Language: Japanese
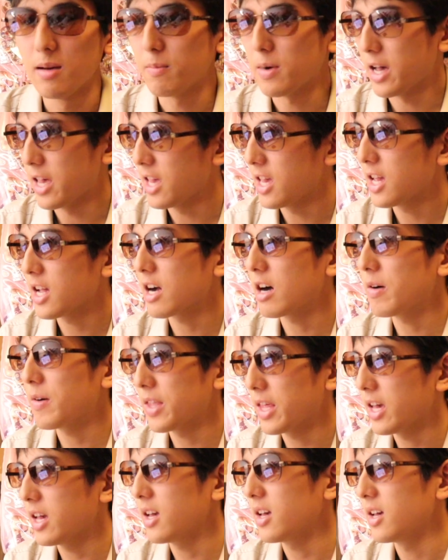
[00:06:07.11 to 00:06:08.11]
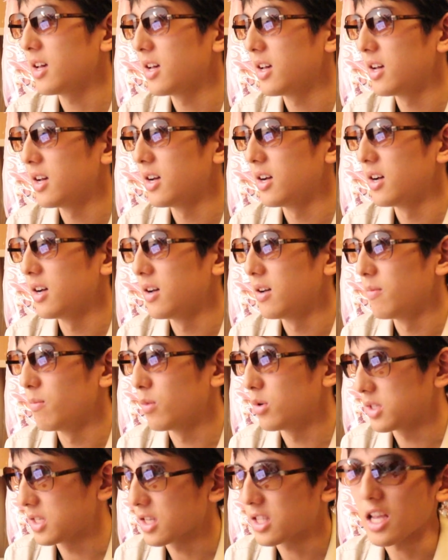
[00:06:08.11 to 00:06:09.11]
まあ映画はね、
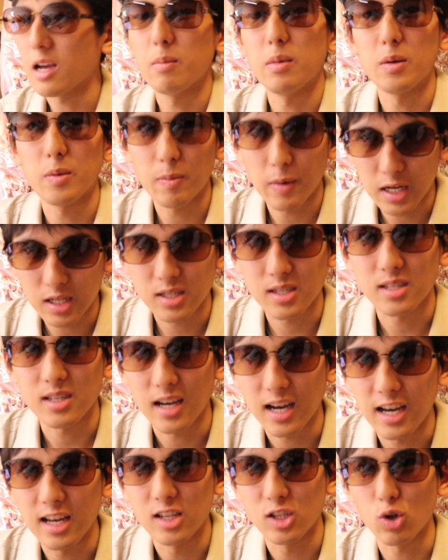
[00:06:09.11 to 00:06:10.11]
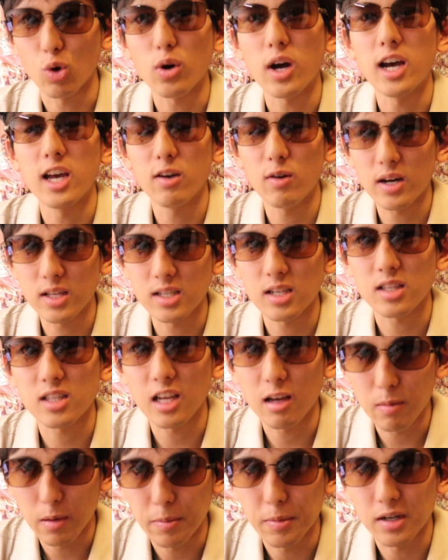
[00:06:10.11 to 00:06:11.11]
もう絶対見ます。はい、初回は絶
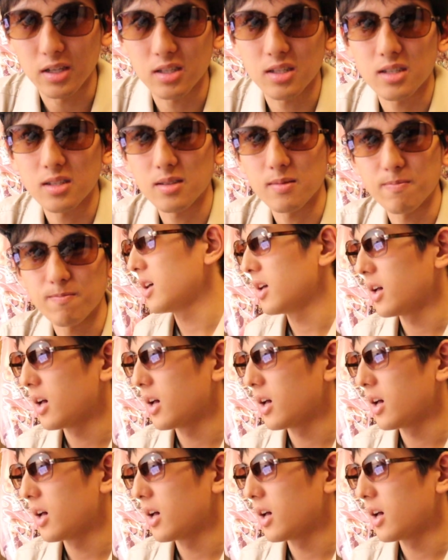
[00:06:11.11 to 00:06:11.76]
対見ます。